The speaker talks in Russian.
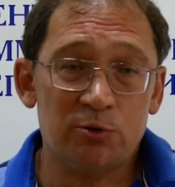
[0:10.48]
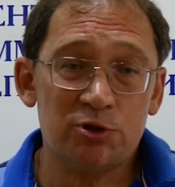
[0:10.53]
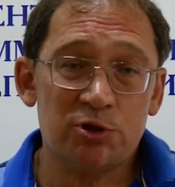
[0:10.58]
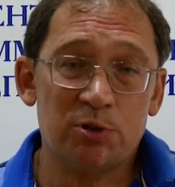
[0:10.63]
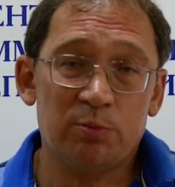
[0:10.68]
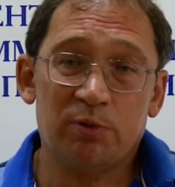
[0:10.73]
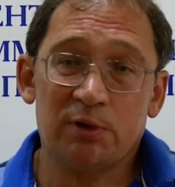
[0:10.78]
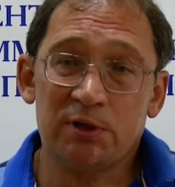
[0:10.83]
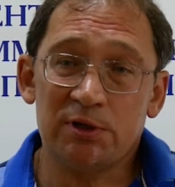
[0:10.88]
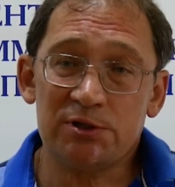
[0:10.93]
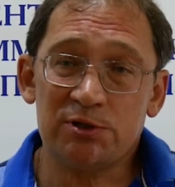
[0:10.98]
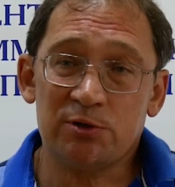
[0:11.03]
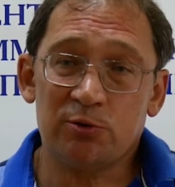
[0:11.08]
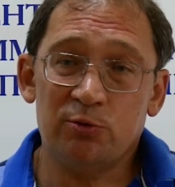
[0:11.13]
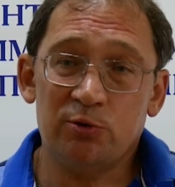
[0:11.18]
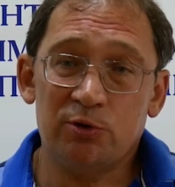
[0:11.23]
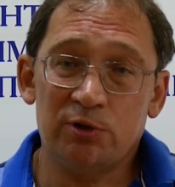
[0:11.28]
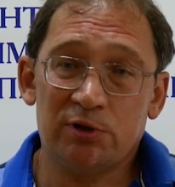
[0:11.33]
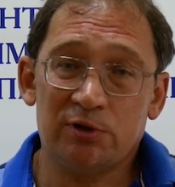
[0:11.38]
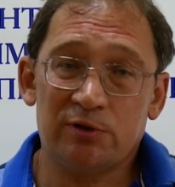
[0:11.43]
то, что
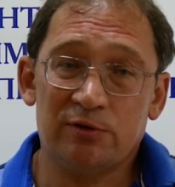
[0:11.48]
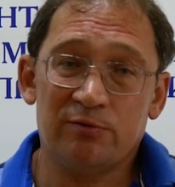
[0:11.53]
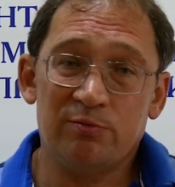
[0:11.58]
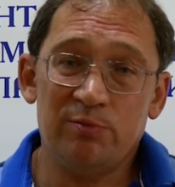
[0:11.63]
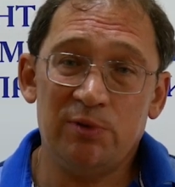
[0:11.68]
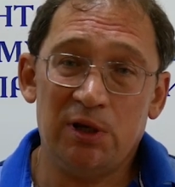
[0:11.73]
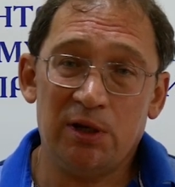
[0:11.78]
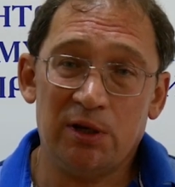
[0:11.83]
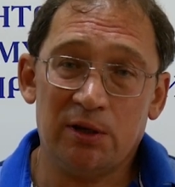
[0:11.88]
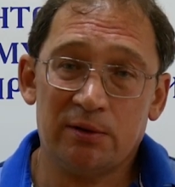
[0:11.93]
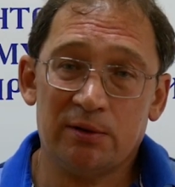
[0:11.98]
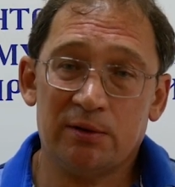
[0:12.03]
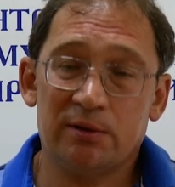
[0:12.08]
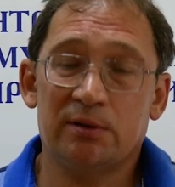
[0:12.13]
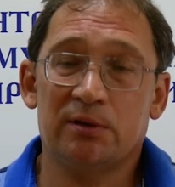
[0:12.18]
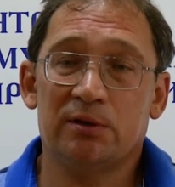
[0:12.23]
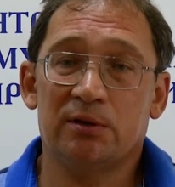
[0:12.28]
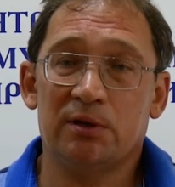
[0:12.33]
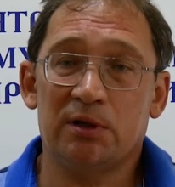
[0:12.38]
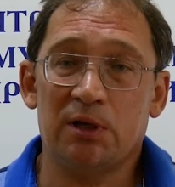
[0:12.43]
происходит в мире
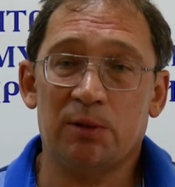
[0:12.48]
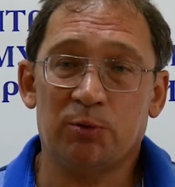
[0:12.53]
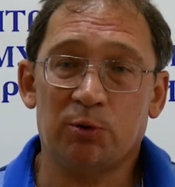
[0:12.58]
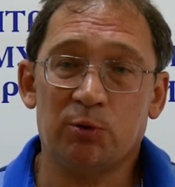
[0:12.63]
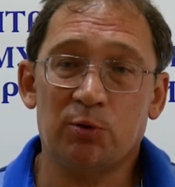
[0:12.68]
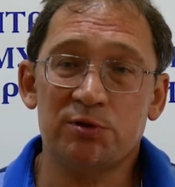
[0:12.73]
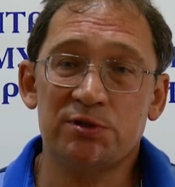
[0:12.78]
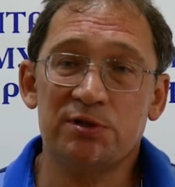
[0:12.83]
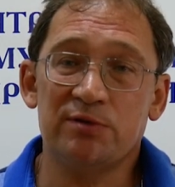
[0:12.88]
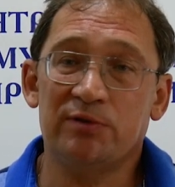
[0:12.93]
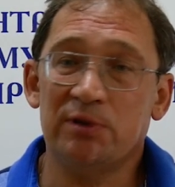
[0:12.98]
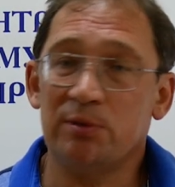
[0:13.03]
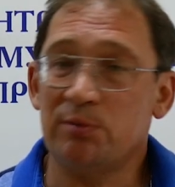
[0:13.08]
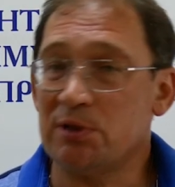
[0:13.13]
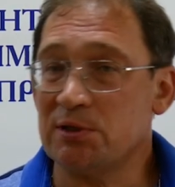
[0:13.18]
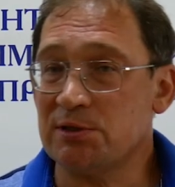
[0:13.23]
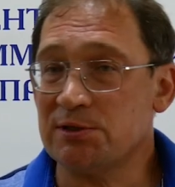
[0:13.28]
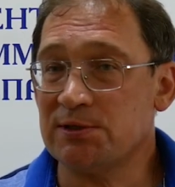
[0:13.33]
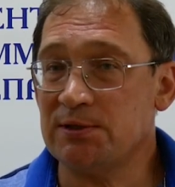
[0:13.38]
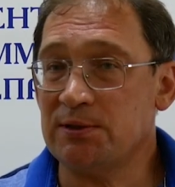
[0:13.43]
репродуктивной
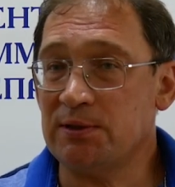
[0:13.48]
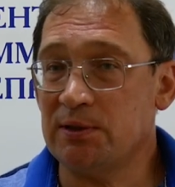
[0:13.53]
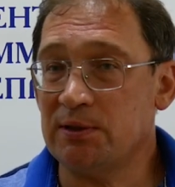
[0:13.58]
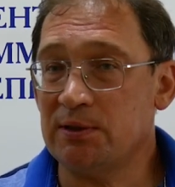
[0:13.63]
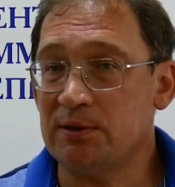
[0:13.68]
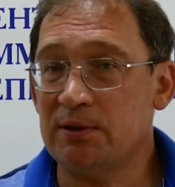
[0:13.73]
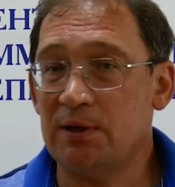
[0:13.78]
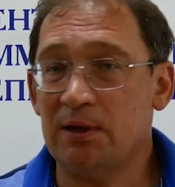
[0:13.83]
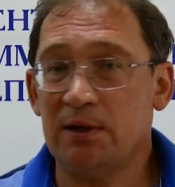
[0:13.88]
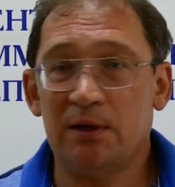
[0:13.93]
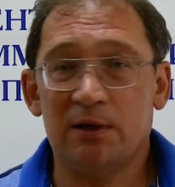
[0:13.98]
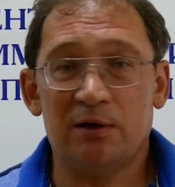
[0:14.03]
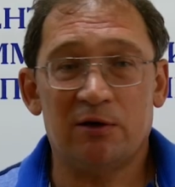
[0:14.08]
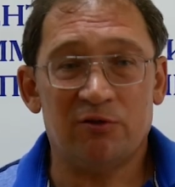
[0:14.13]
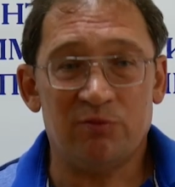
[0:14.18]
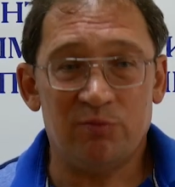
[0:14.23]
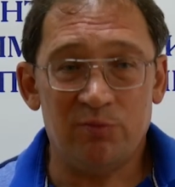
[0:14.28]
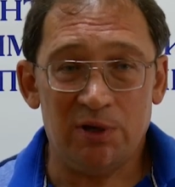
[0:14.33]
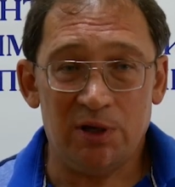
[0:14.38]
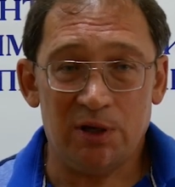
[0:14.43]
медицины
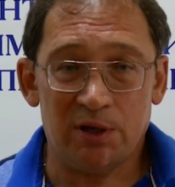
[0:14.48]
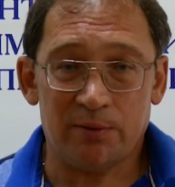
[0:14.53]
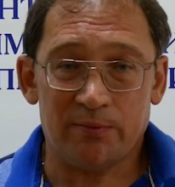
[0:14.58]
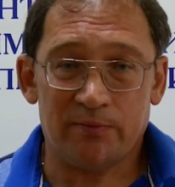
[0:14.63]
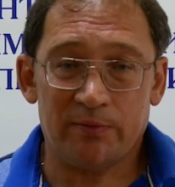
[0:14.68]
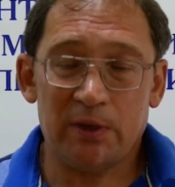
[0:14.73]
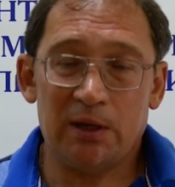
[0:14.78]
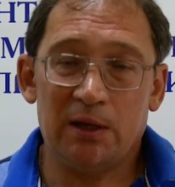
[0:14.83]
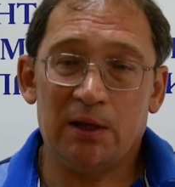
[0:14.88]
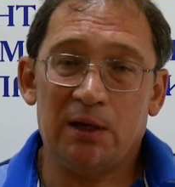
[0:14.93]
в мире.